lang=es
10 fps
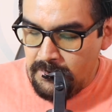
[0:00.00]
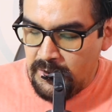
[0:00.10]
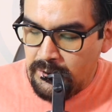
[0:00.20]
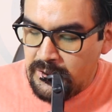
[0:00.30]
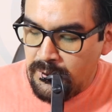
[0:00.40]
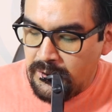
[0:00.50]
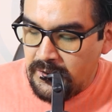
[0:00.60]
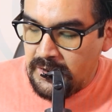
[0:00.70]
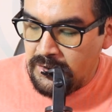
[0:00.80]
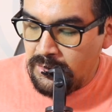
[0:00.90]
Mi último
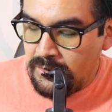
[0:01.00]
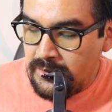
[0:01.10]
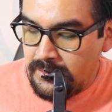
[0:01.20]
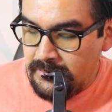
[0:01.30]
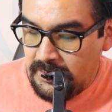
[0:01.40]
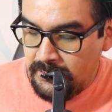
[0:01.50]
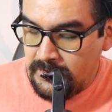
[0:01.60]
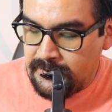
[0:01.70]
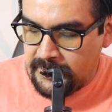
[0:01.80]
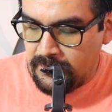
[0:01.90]
dígito,
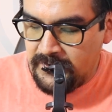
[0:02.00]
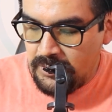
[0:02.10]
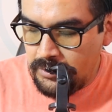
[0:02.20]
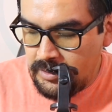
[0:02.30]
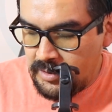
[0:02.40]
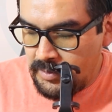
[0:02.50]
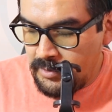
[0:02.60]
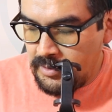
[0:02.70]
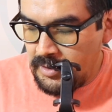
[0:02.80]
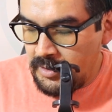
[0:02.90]
perdón, mi
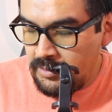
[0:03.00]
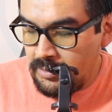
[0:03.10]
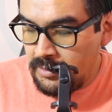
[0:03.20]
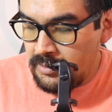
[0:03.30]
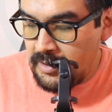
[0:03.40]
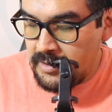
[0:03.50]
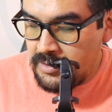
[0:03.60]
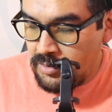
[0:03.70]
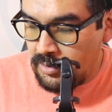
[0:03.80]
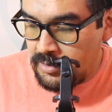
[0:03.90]
último dígito
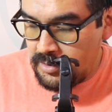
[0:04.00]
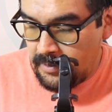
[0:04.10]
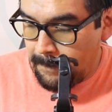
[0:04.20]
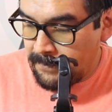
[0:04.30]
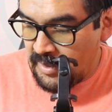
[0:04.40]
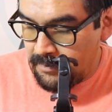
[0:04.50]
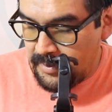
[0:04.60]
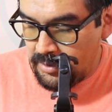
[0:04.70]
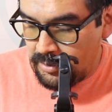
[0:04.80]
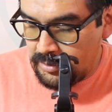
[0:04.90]
es 2,
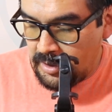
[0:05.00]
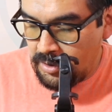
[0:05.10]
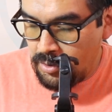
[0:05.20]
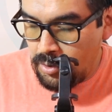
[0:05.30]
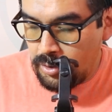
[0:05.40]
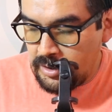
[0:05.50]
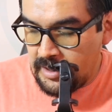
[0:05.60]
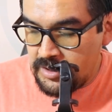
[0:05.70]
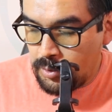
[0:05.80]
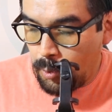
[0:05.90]
pero tengo
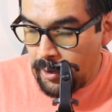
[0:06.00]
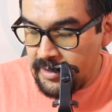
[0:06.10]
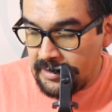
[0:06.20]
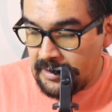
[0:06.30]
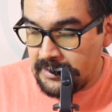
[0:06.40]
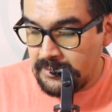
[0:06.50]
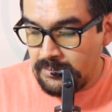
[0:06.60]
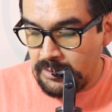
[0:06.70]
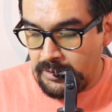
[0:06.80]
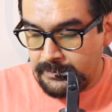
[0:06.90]
otras cuentas.
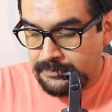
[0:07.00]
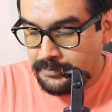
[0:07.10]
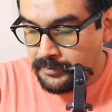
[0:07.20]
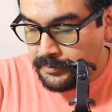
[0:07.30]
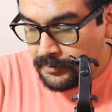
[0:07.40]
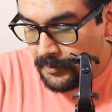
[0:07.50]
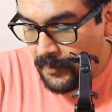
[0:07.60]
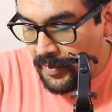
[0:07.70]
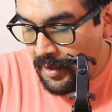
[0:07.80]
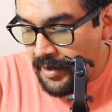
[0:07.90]
Bueno,
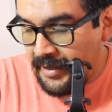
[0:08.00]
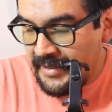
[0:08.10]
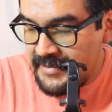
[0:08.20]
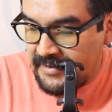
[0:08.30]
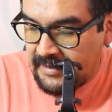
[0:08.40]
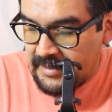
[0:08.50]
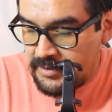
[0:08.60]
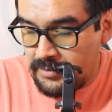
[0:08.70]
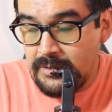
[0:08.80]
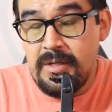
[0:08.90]
en este
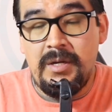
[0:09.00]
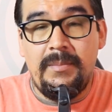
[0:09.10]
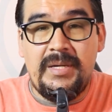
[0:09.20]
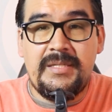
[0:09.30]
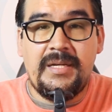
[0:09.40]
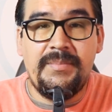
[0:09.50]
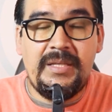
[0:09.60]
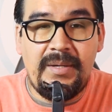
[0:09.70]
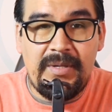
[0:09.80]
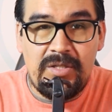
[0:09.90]
caso.
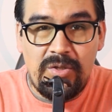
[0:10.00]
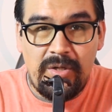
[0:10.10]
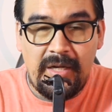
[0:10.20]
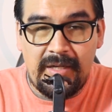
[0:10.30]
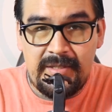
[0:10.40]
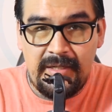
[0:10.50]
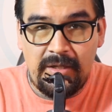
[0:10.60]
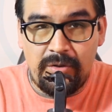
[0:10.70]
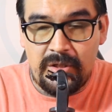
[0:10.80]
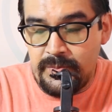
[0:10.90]
Básicamente menciona que si
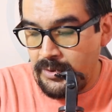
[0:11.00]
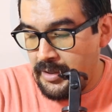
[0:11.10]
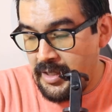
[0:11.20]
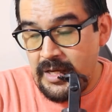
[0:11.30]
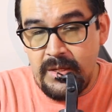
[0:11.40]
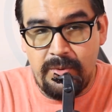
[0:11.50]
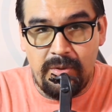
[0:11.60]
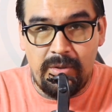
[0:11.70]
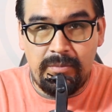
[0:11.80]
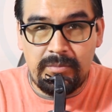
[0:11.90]
le corresponde el
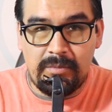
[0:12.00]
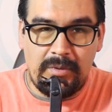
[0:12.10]
bono,